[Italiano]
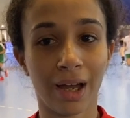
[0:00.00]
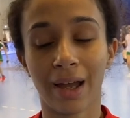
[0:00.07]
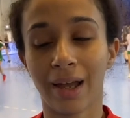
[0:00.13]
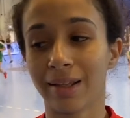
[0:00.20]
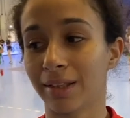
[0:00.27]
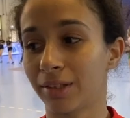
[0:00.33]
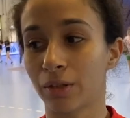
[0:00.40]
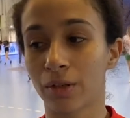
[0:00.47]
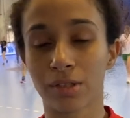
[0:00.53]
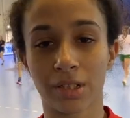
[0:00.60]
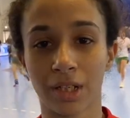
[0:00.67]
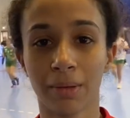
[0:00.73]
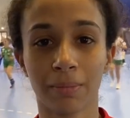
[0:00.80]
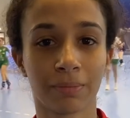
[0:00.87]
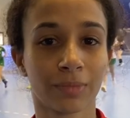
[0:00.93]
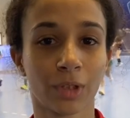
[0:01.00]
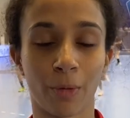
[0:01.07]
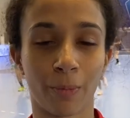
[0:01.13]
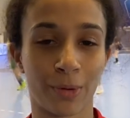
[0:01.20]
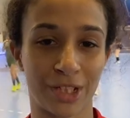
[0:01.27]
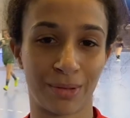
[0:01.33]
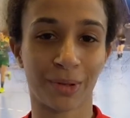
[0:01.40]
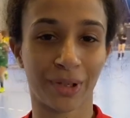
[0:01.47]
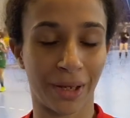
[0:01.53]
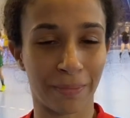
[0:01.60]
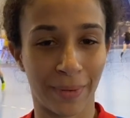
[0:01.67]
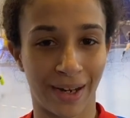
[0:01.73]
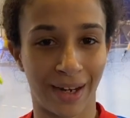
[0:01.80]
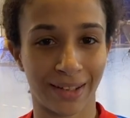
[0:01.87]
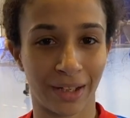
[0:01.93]
È andata così, non possiamo che
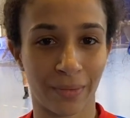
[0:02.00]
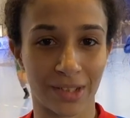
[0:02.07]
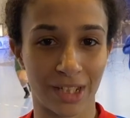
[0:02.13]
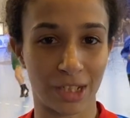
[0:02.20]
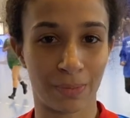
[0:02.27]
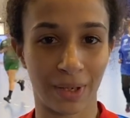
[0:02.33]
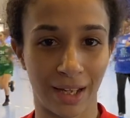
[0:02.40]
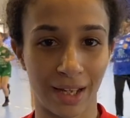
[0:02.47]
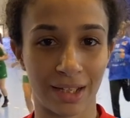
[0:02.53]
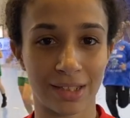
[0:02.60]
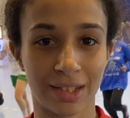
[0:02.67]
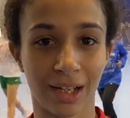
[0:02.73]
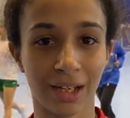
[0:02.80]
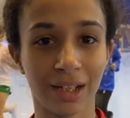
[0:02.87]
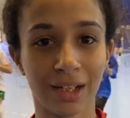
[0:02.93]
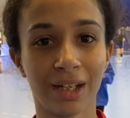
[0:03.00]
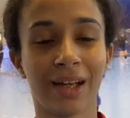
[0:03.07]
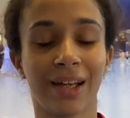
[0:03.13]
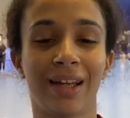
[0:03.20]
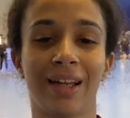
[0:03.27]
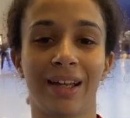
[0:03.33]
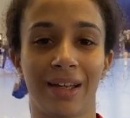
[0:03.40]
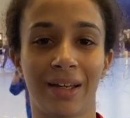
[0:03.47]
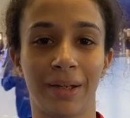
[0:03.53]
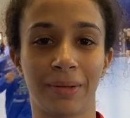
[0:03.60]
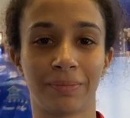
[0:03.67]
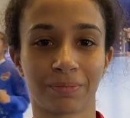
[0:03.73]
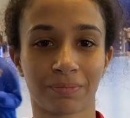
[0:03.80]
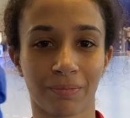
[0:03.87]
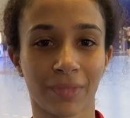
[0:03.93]
imparare da questa esperienza e
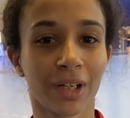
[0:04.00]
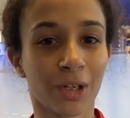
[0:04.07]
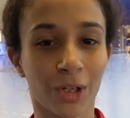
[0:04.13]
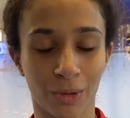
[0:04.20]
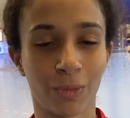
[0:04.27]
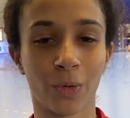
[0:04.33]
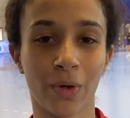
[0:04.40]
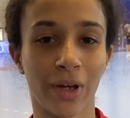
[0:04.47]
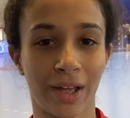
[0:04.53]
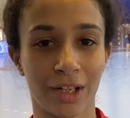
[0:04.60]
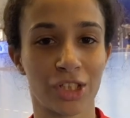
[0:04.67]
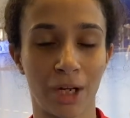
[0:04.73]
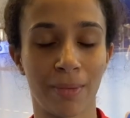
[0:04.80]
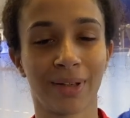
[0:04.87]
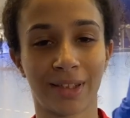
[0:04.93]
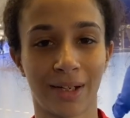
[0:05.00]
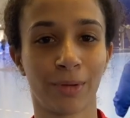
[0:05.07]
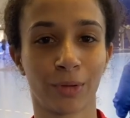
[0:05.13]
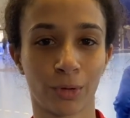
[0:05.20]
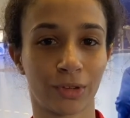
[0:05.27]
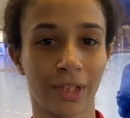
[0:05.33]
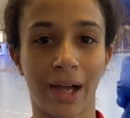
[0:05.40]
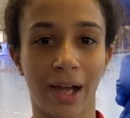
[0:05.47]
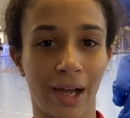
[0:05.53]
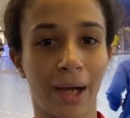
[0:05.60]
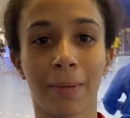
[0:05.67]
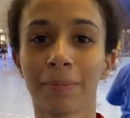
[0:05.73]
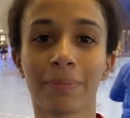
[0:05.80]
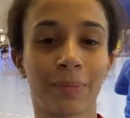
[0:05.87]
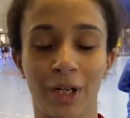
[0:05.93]
mm, comunque ce la metteremo
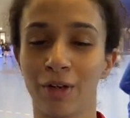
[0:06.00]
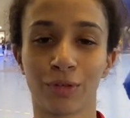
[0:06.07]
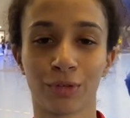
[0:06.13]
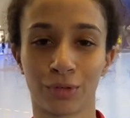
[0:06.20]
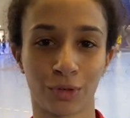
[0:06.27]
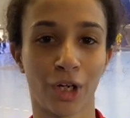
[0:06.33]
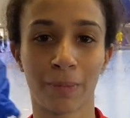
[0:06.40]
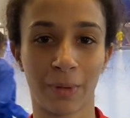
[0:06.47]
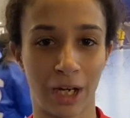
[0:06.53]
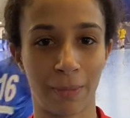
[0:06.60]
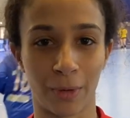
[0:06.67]
tutta per il futuro e per le